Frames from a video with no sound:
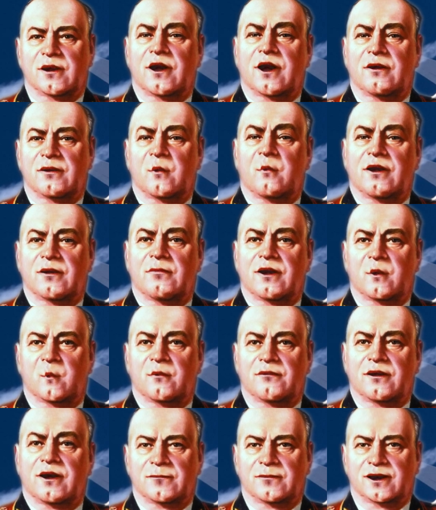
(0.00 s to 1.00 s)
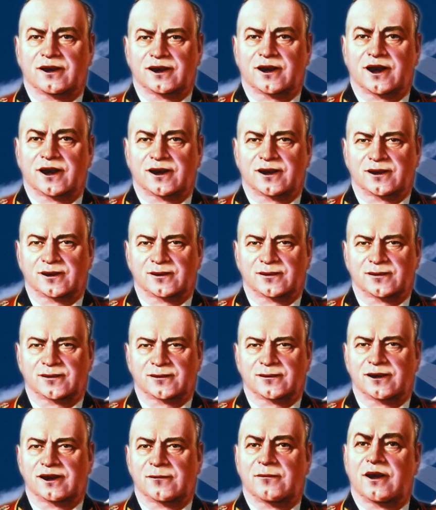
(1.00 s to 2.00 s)
Реквизиты в описании.
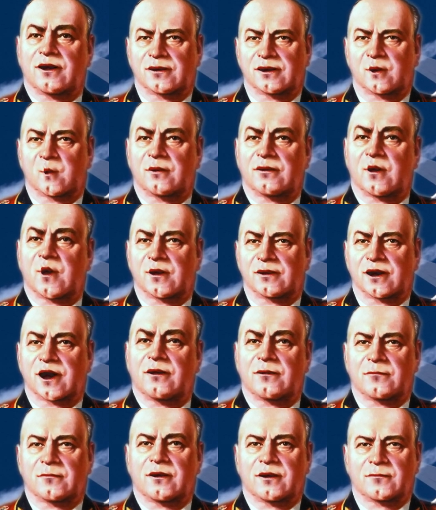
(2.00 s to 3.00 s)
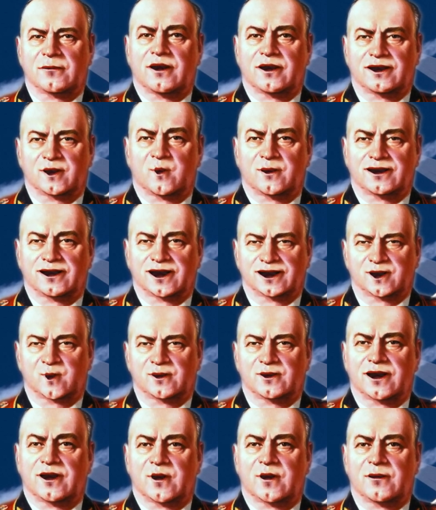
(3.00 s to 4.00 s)
Ставьте лайки и подписывайтесь
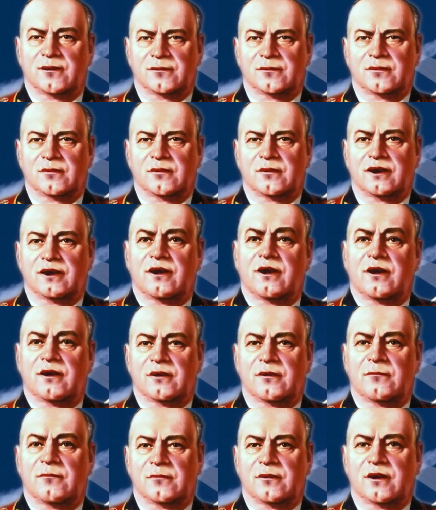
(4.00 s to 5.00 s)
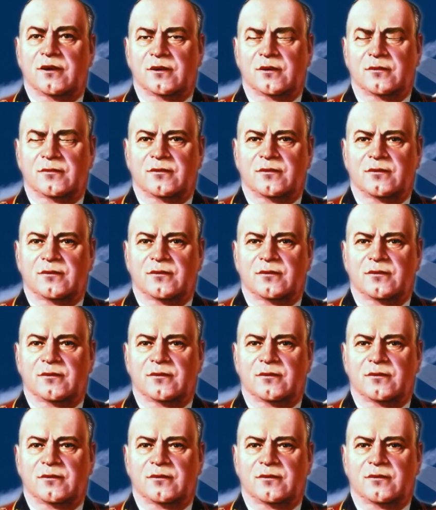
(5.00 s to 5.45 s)
на канал. Всем пока!